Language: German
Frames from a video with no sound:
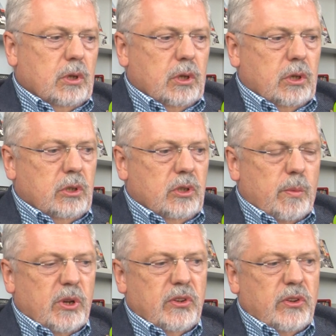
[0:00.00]
Ich
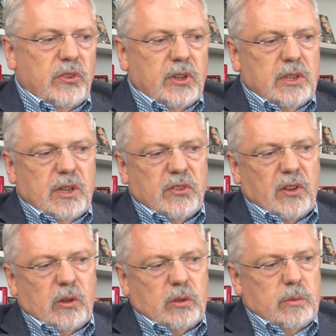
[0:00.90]
thematisiere das
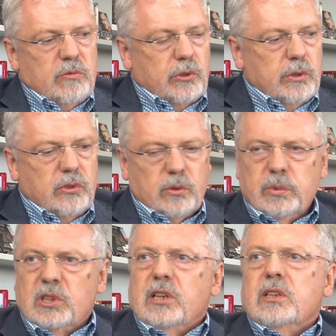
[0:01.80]
auch im Freundes- und
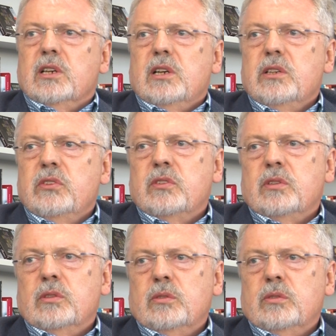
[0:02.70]
Bekanntenkreis.